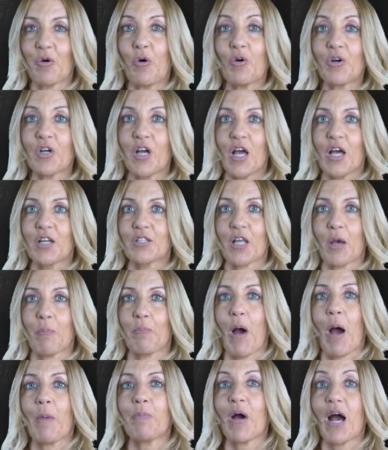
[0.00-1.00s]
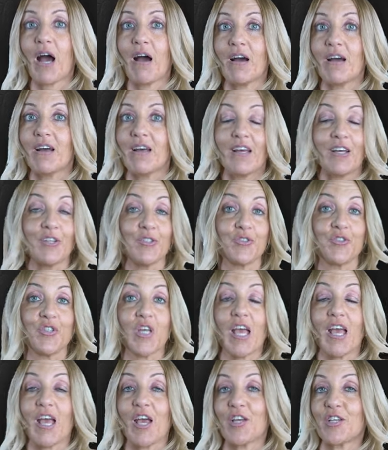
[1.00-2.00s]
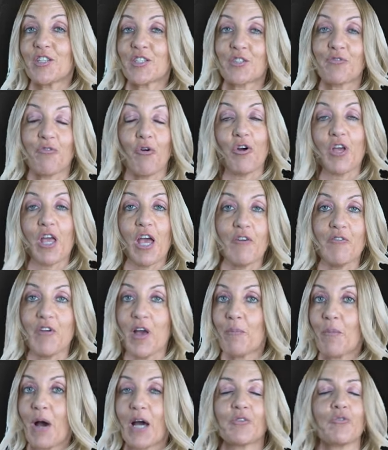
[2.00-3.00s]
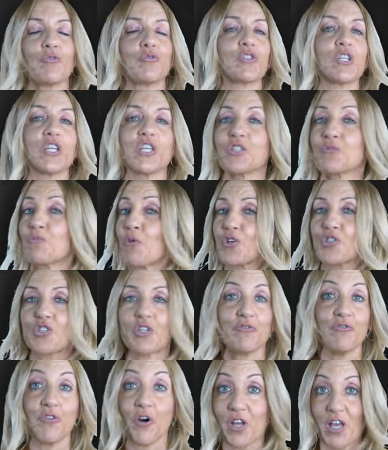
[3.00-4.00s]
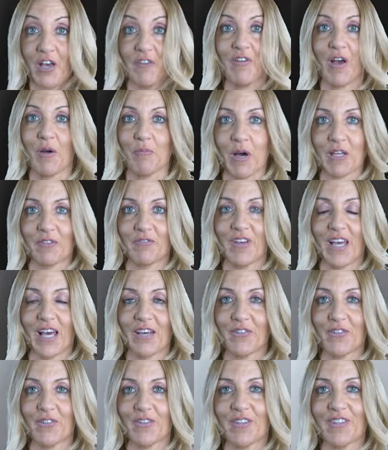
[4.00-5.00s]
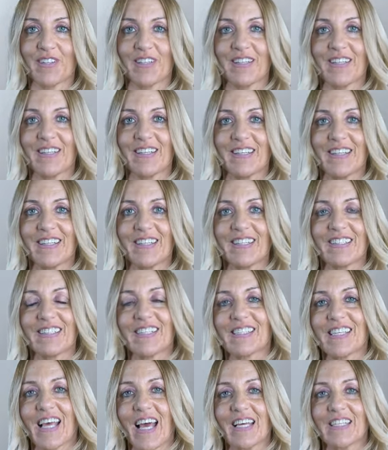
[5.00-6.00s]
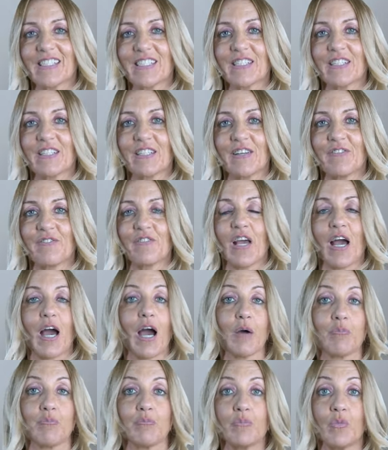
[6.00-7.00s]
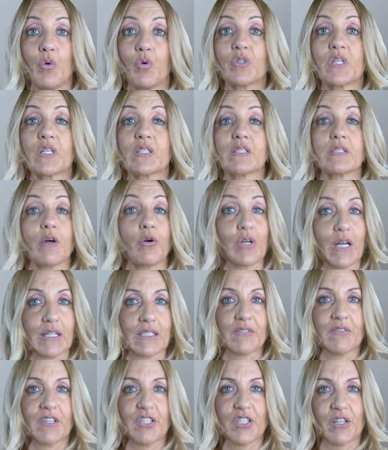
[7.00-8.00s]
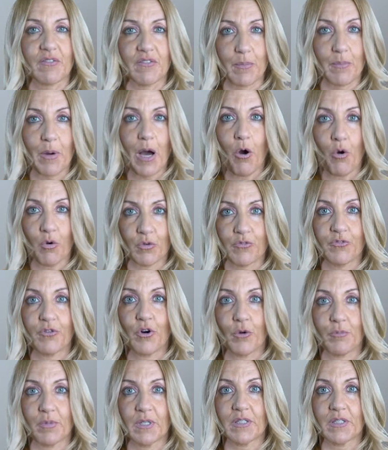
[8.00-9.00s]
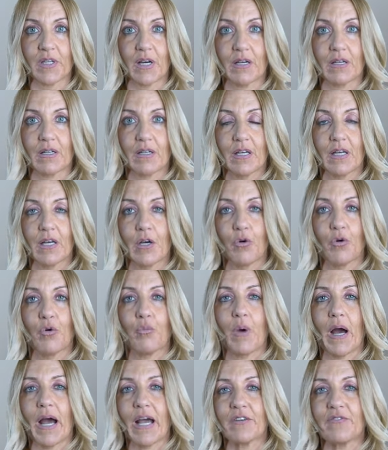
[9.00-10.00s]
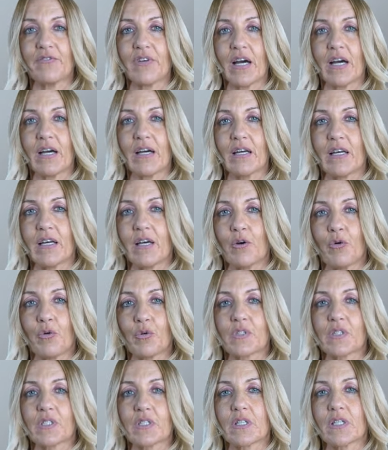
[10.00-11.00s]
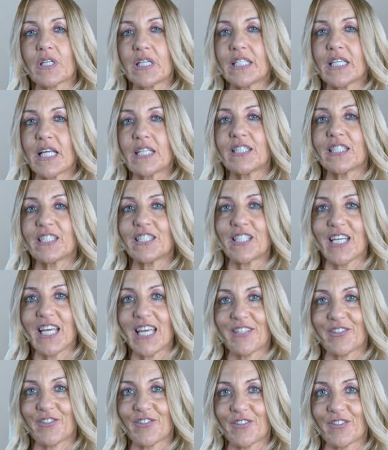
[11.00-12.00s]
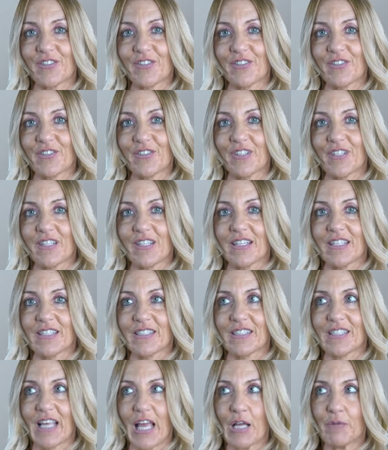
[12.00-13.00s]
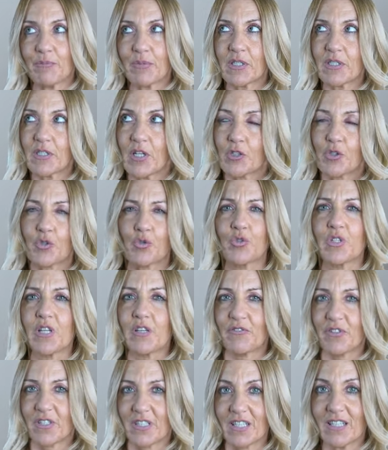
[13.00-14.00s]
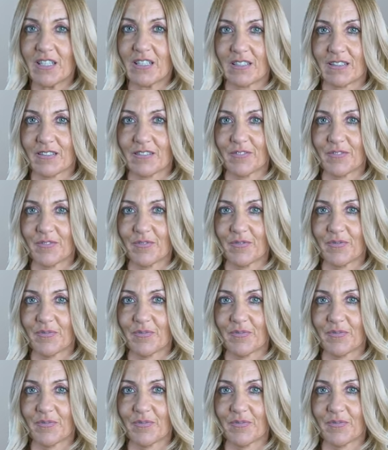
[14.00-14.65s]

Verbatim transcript: guck, der Papa, der ist Feuerwehrmann und ich möchte Feuerwehrmann werden. Das heißt, wir haben, und das ist auch ganz wichtig, wir brauchen Vorbilder, um einfach unsere Identität selbst zu definieren.